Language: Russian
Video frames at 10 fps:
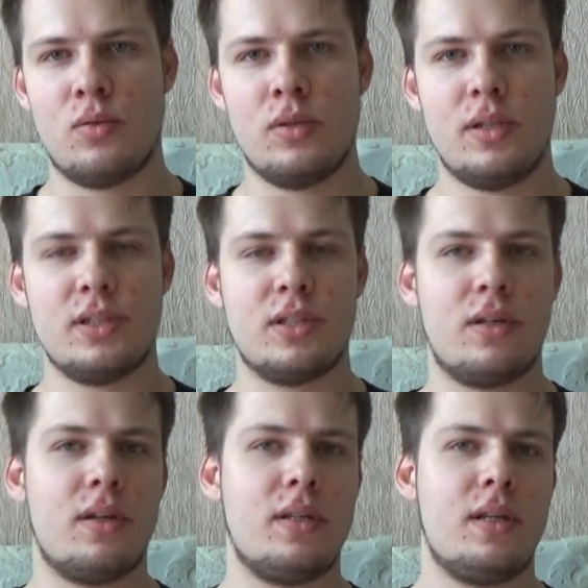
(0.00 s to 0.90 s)
он
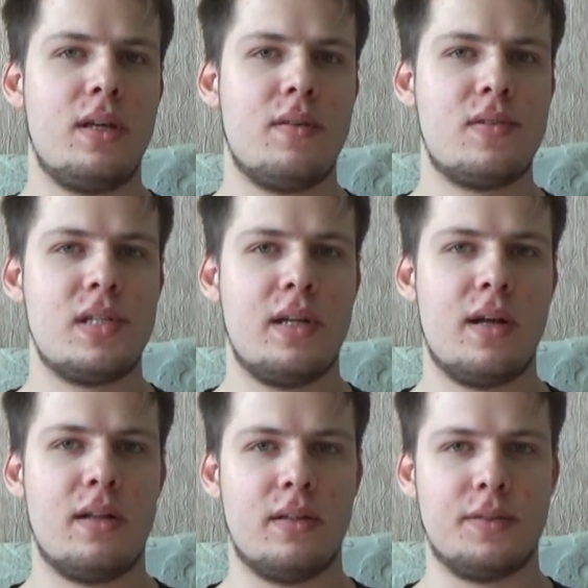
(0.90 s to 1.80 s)
лично не
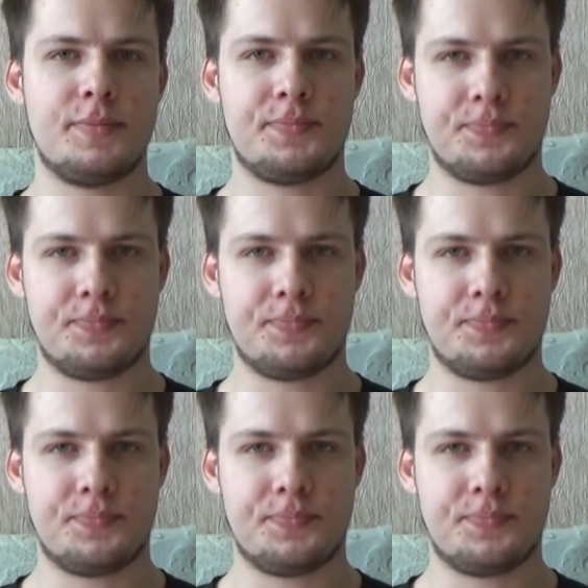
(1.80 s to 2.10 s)
вселял